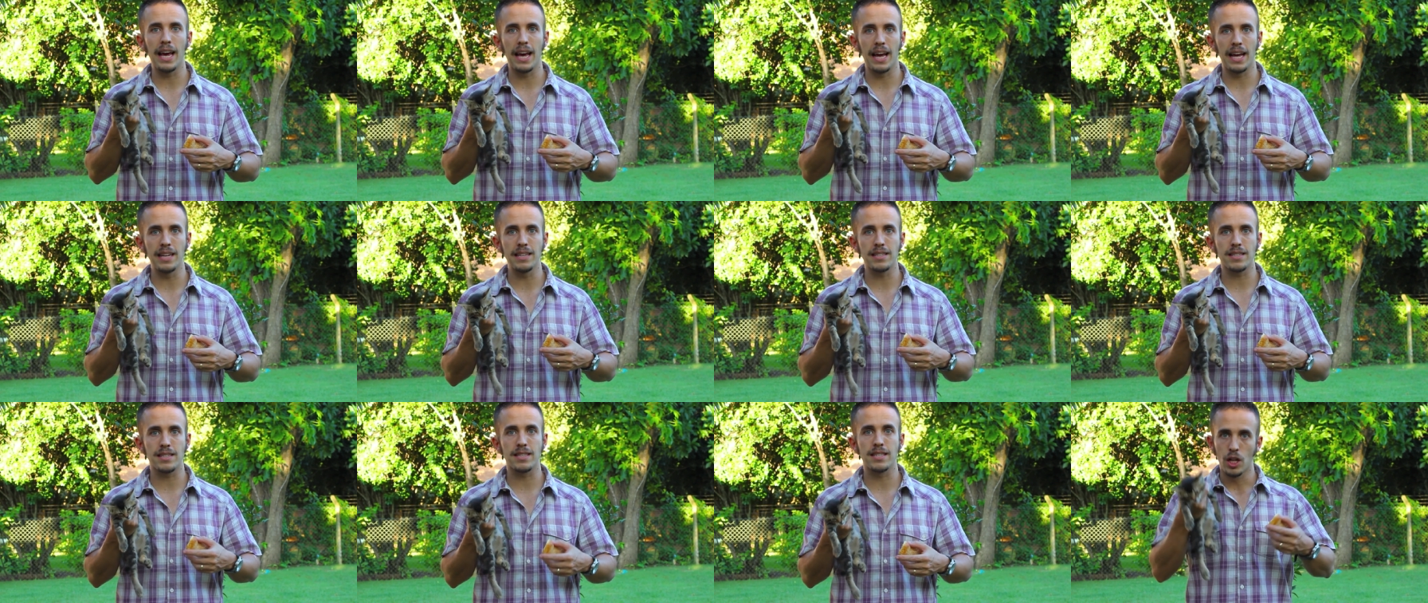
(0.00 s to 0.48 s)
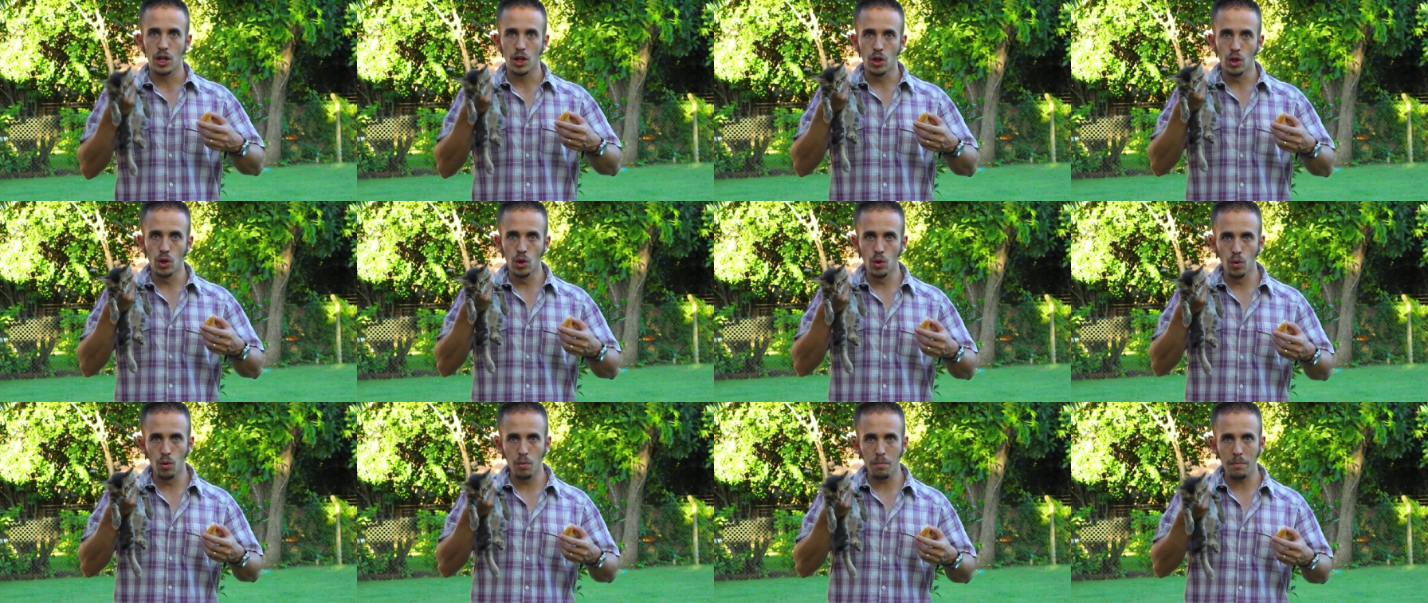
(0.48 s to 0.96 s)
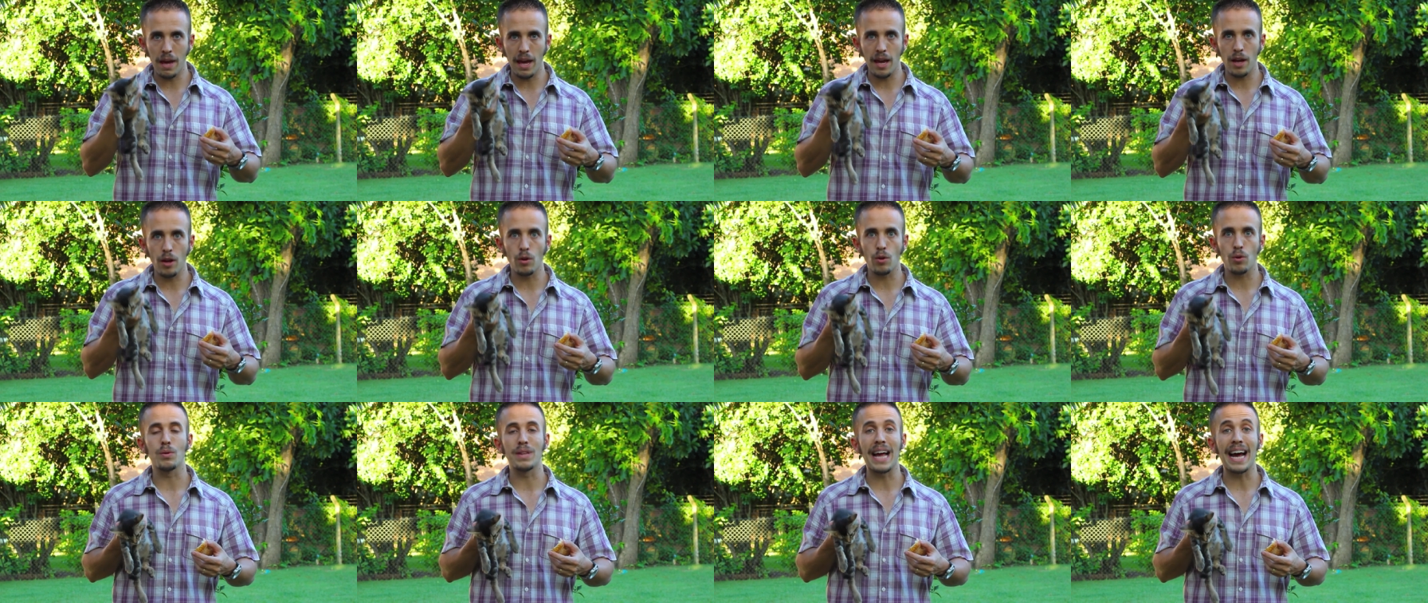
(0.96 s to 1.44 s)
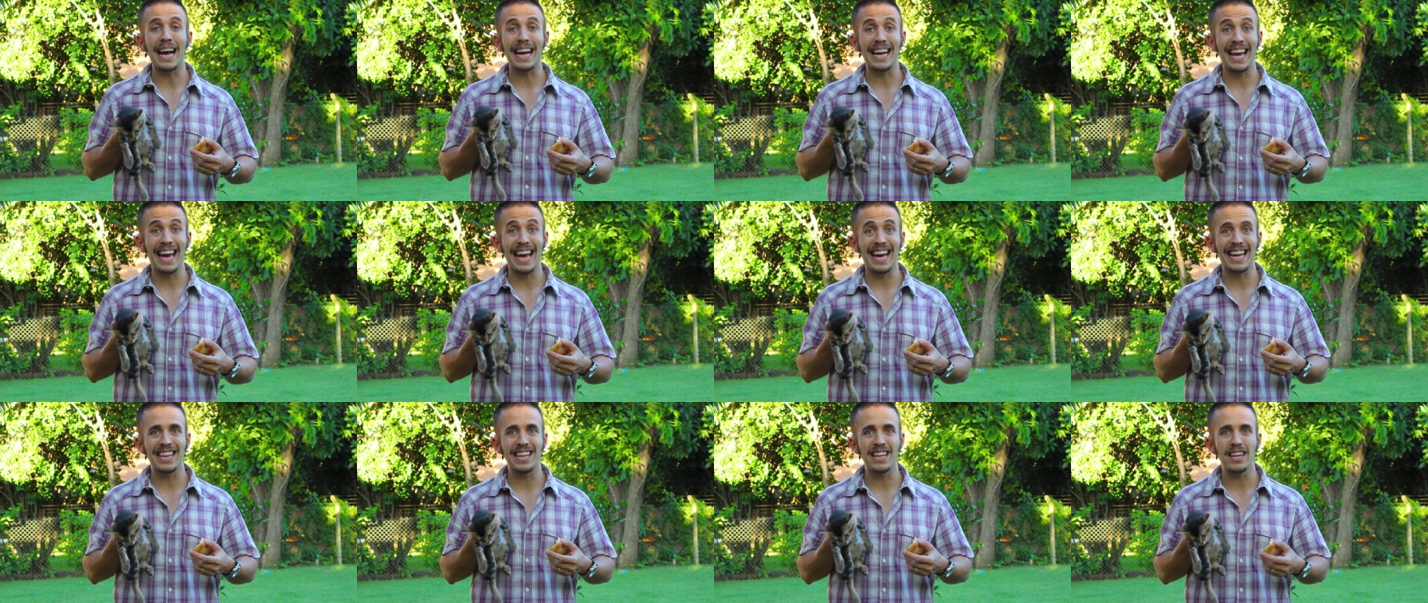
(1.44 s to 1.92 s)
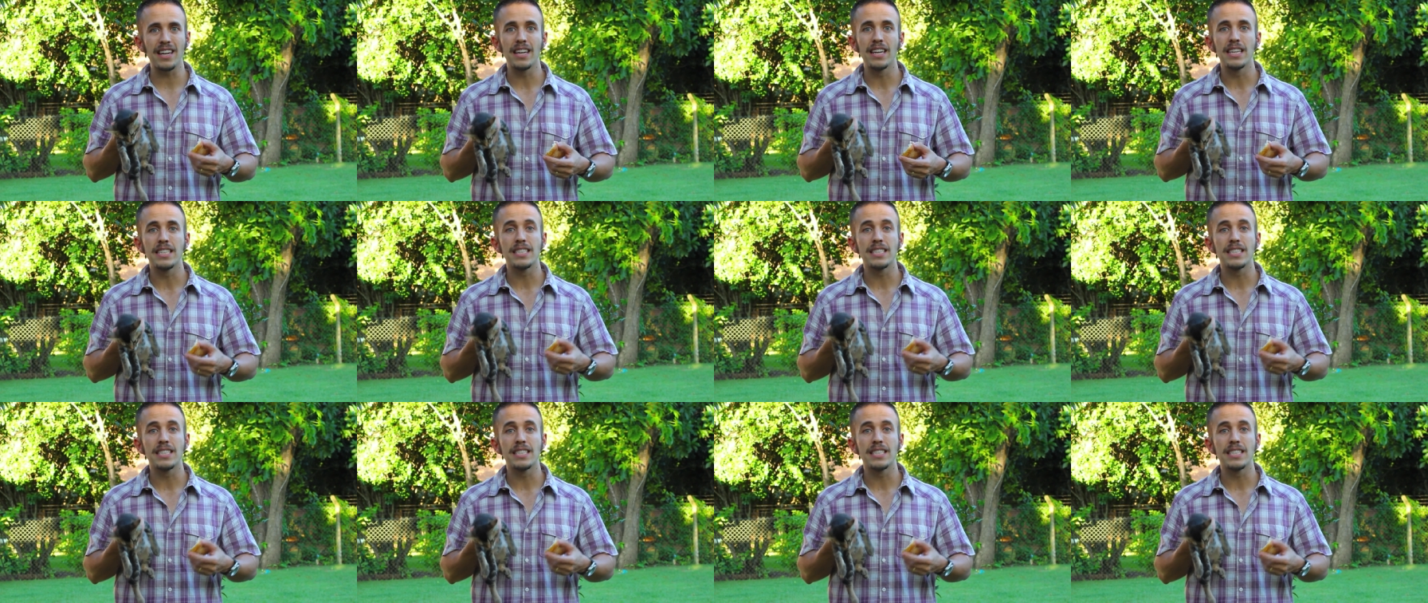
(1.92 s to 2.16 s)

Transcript: eles, no meio da queda,